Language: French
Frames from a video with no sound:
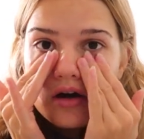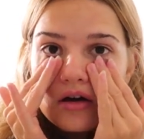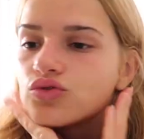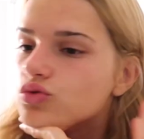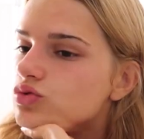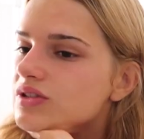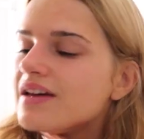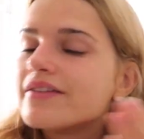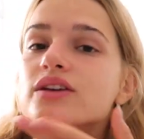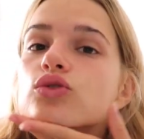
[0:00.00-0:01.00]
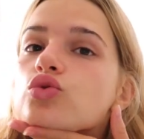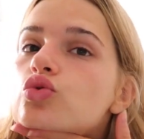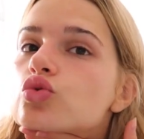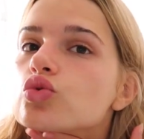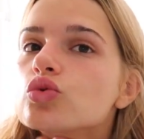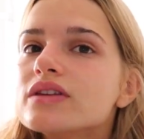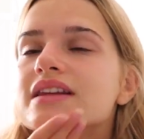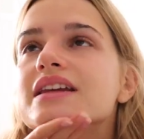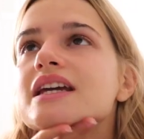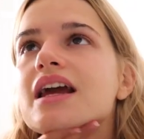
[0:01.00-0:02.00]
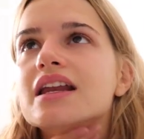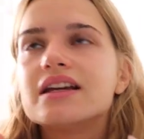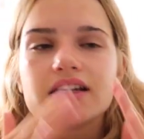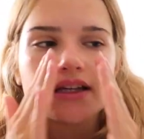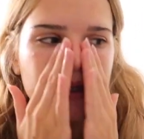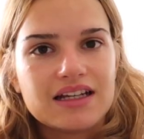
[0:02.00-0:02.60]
Du coup ça fait que tout est décalé